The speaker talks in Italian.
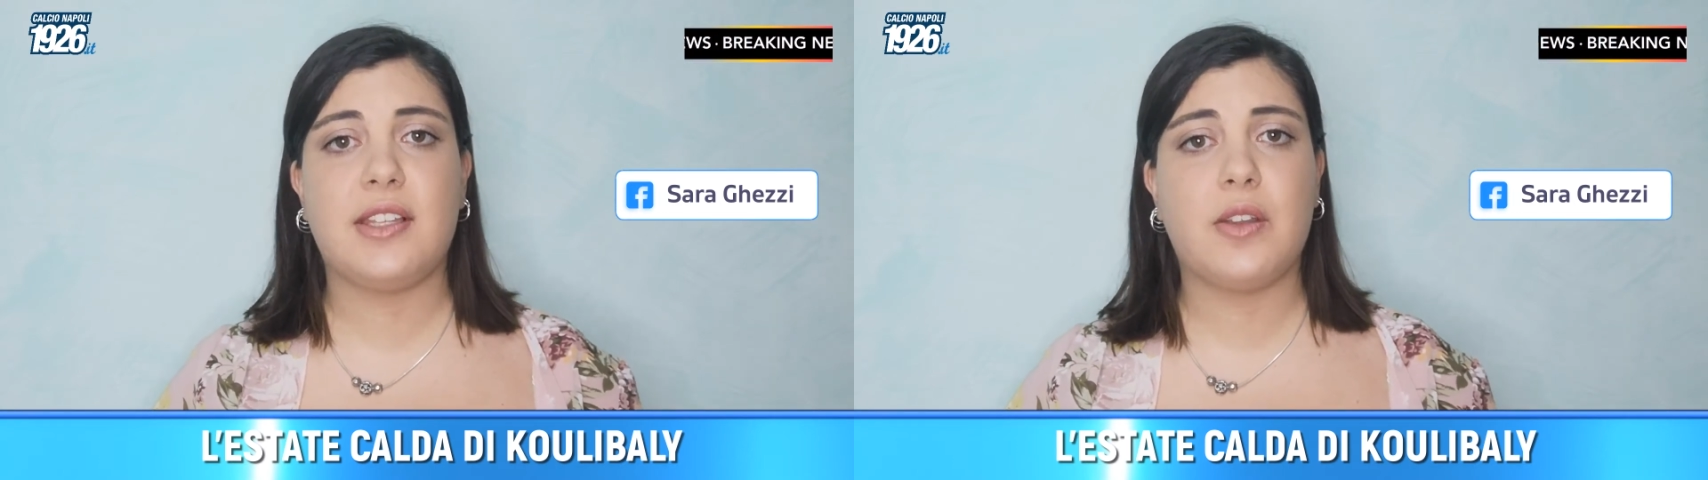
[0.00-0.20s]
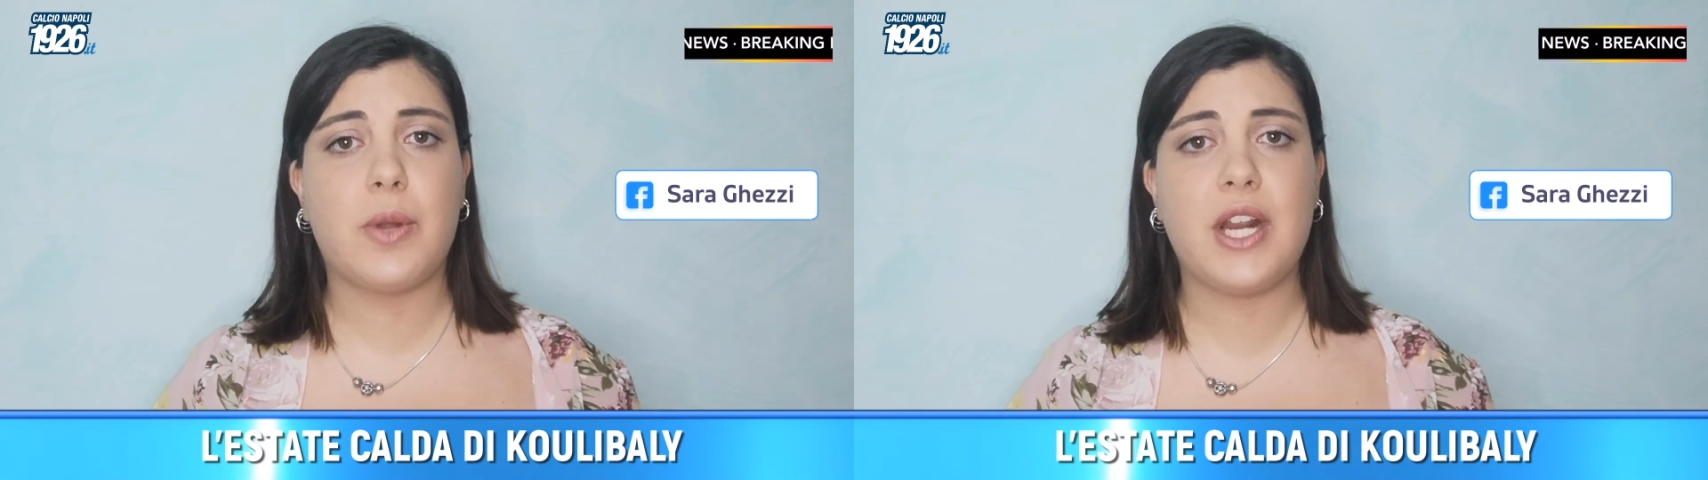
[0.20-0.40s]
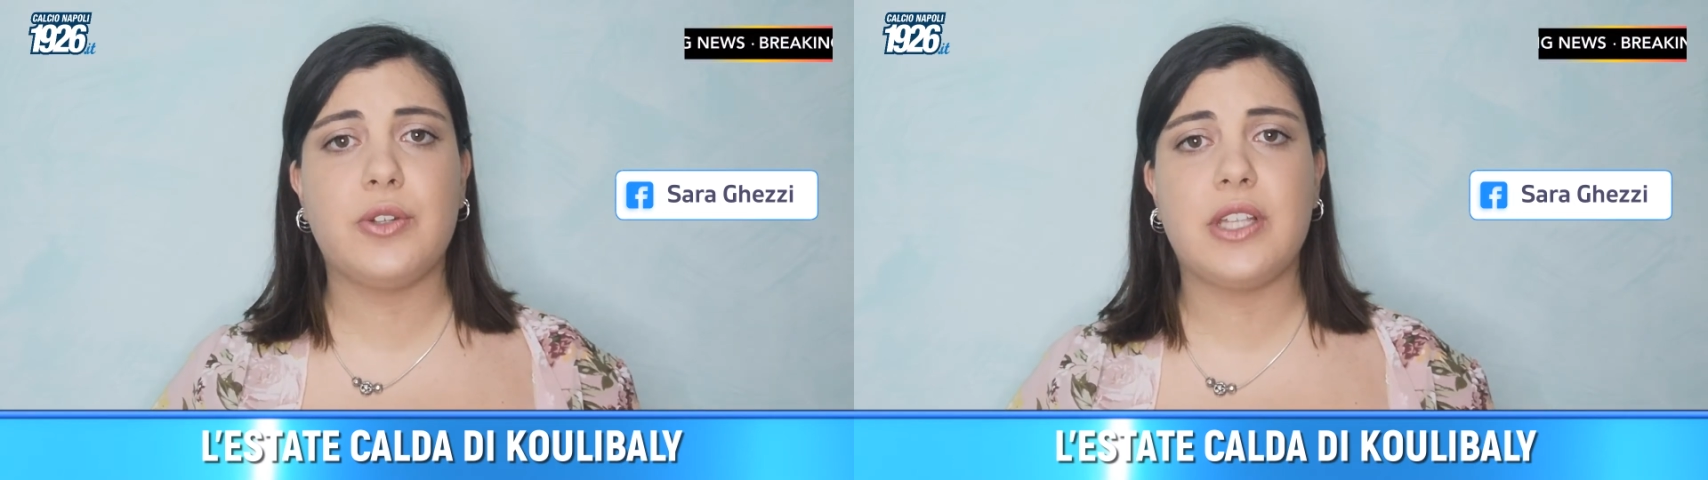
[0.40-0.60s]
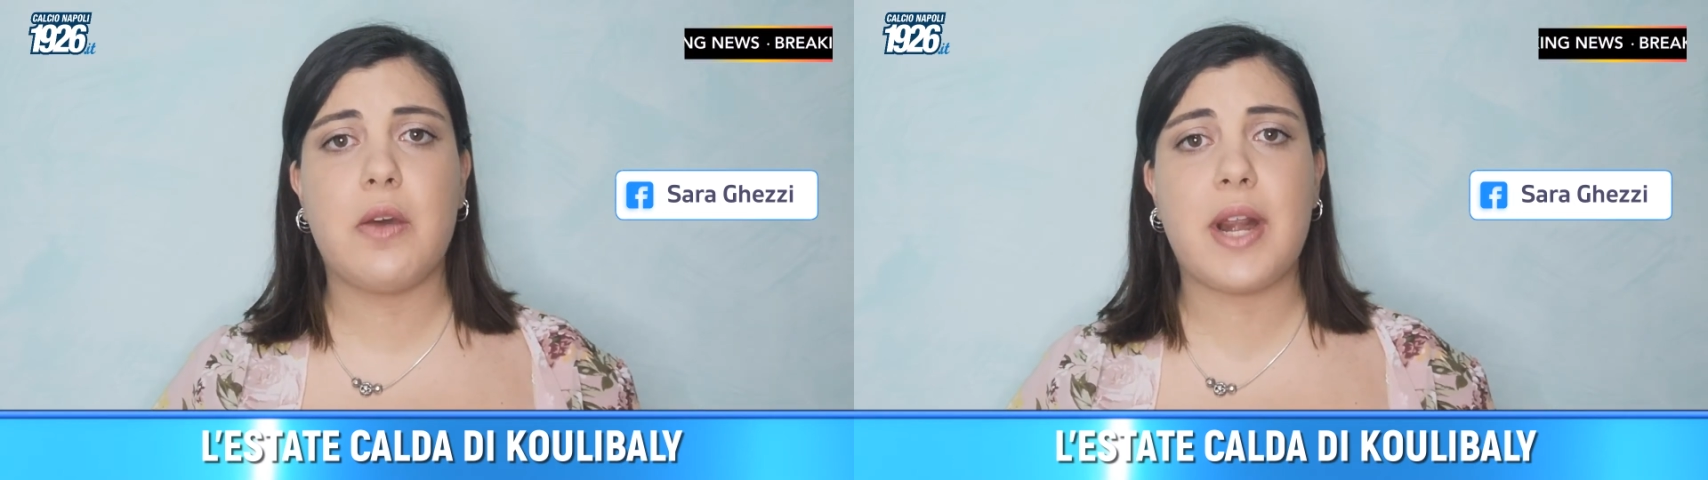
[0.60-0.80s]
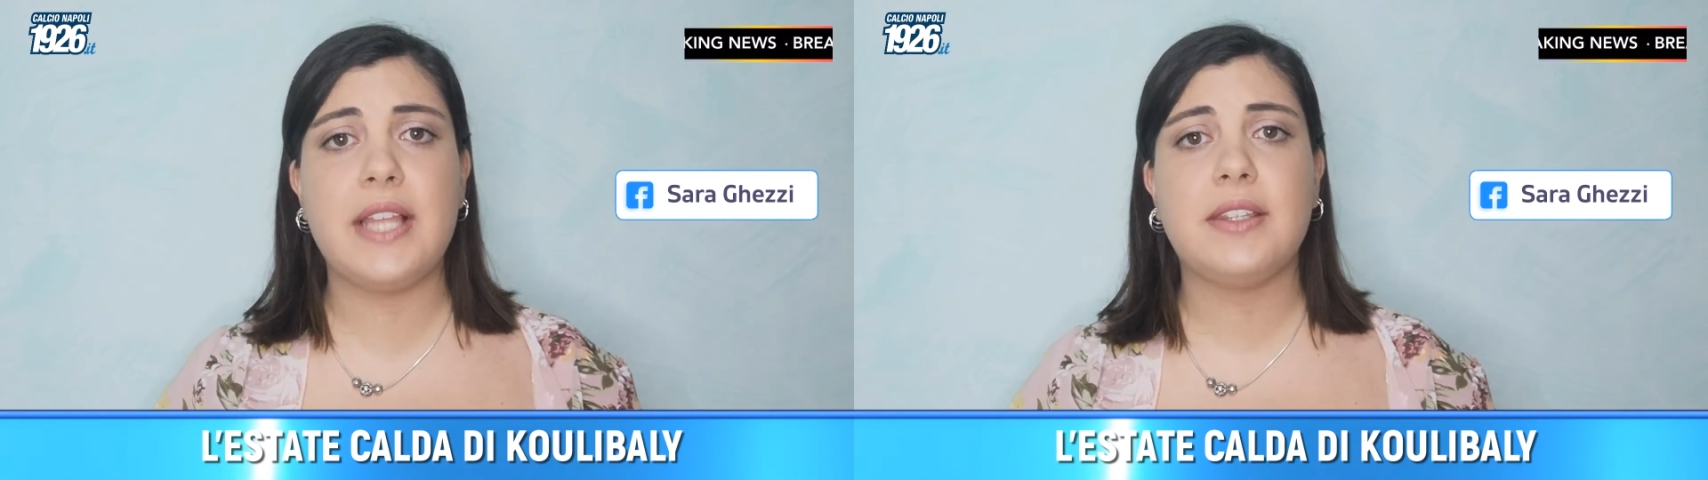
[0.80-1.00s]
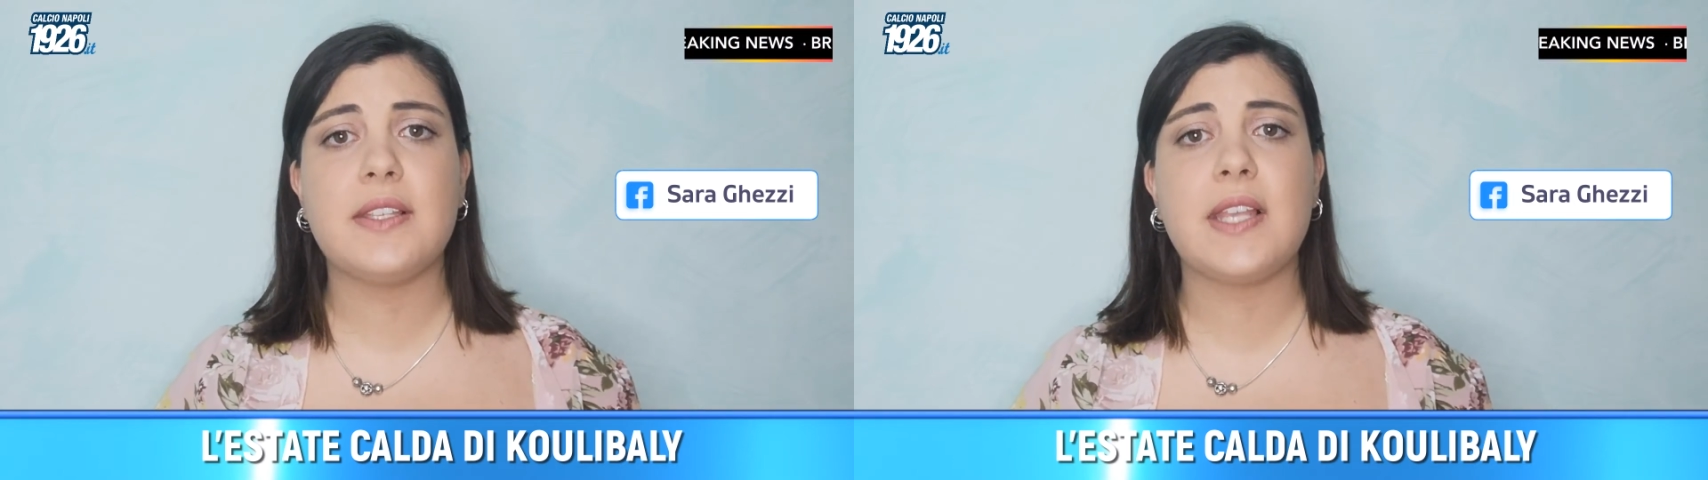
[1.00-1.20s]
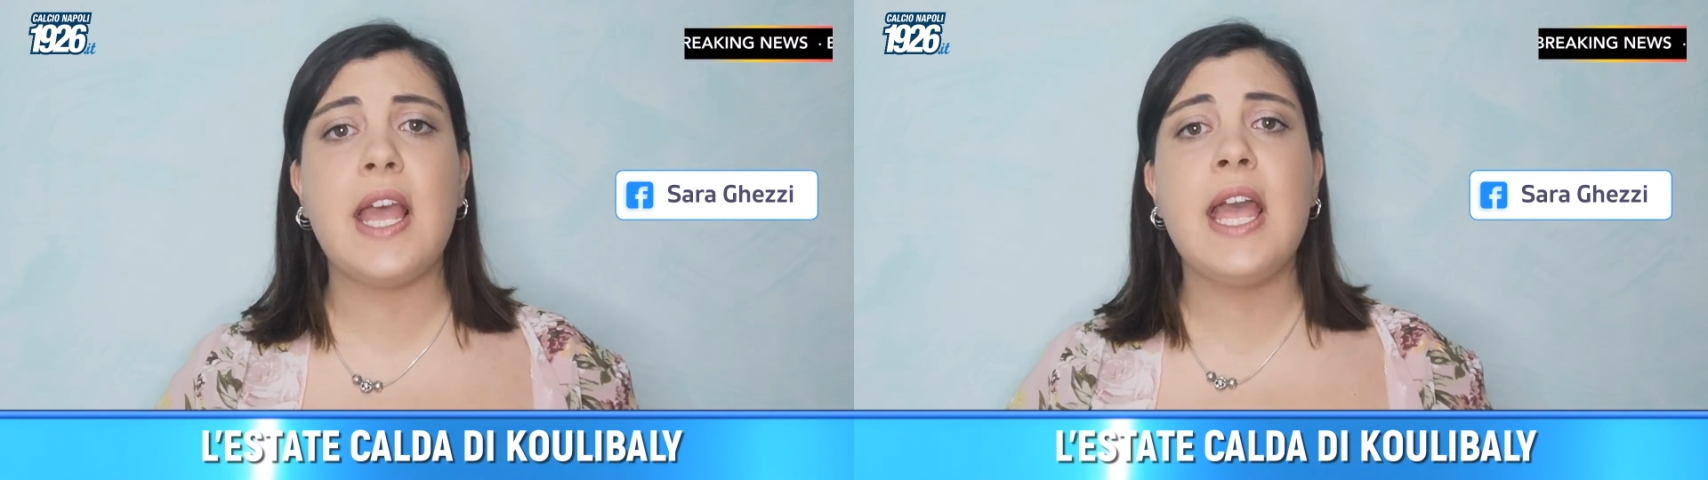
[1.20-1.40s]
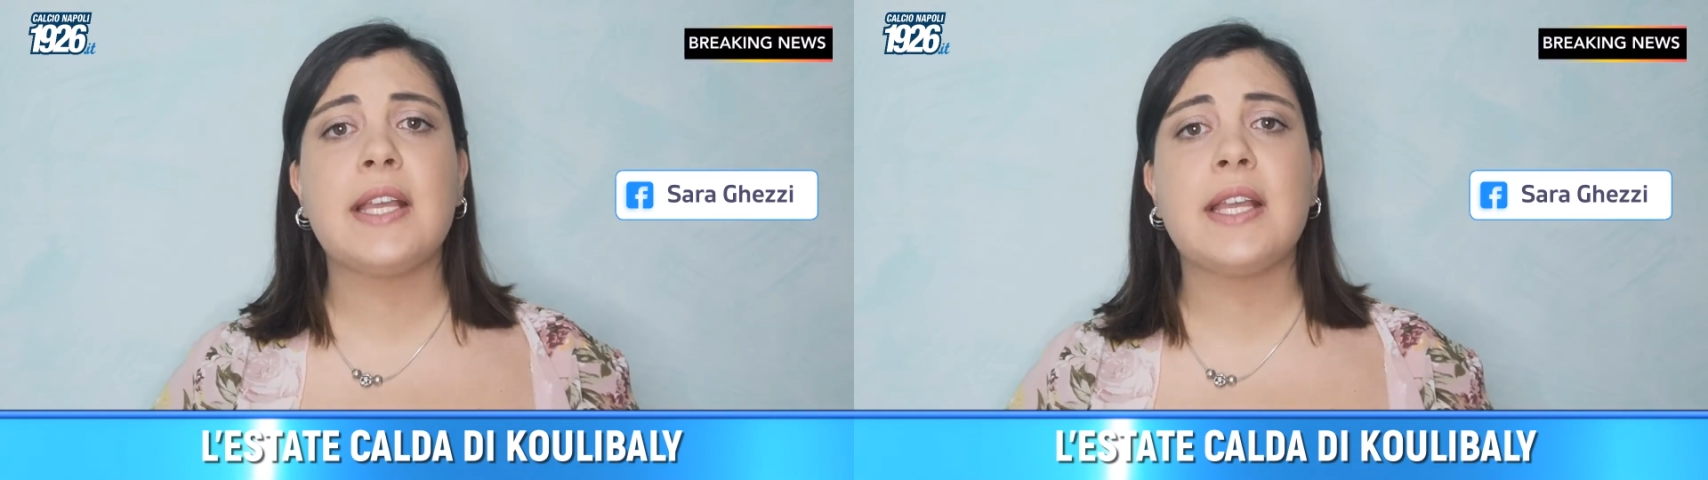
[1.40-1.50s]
ad Aurelio De Laurentiis